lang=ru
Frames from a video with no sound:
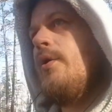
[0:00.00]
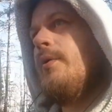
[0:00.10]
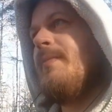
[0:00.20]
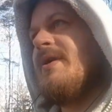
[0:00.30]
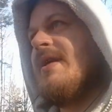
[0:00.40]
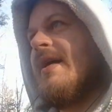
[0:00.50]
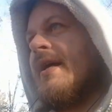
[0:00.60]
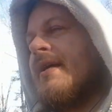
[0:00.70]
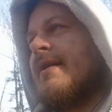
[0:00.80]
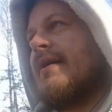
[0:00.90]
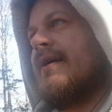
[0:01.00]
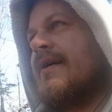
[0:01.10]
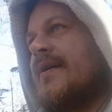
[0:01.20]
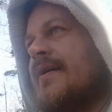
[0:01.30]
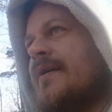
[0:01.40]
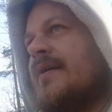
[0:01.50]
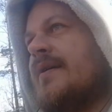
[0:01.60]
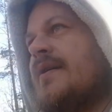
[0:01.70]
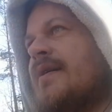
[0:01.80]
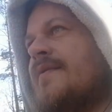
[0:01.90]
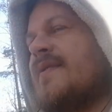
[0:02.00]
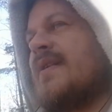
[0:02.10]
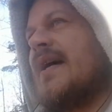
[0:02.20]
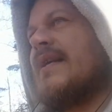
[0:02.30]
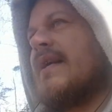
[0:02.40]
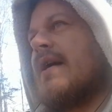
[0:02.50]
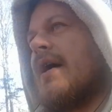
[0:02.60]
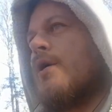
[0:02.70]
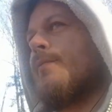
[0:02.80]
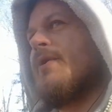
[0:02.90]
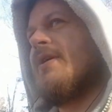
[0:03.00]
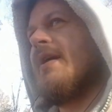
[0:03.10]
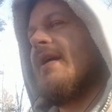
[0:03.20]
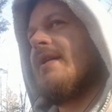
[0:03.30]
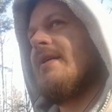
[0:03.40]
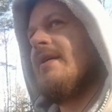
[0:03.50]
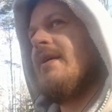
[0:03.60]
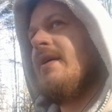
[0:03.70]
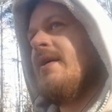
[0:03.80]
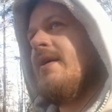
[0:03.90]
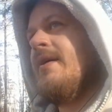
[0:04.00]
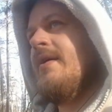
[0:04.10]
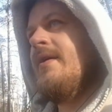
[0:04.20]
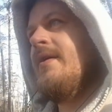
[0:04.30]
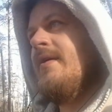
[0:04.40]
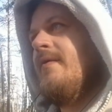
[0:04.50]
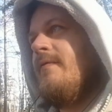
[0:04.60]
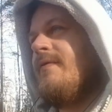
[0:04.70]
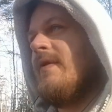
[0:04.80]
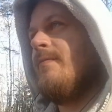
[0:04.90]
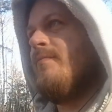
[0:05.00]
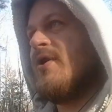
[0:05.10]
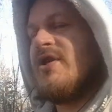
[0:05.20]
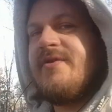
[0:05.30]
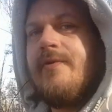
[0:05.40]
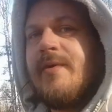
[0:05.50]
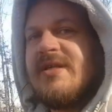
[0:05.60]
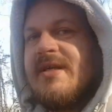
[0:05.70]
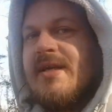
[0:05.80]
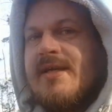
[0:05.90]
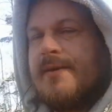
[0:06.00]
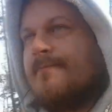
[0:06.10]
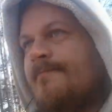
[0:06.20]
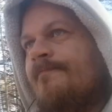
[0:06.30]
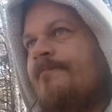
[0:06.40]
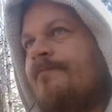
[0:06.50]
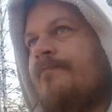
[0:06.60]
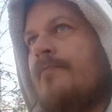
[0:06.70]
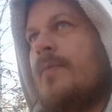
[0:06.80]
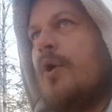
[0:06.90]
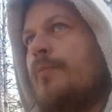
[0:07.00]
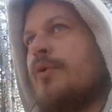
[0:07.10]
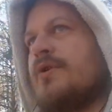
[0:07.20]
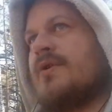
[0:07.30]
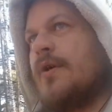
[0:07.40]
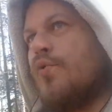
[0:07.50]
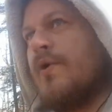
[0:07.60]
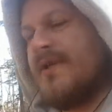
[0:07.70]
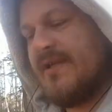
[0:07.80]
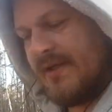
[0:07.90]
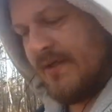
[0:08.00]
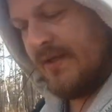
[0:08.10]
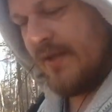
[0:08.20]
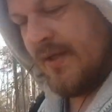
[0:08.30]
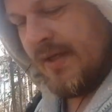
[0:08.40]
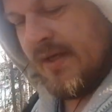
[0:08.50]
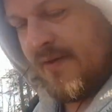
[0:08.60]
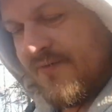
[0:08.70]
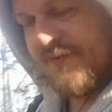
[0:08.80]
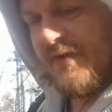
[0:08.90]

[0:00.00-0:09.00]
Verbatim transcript: он потеряет не в знаниях, а он потеряет вот в этом божественном раскрытии. Он просто закуклится в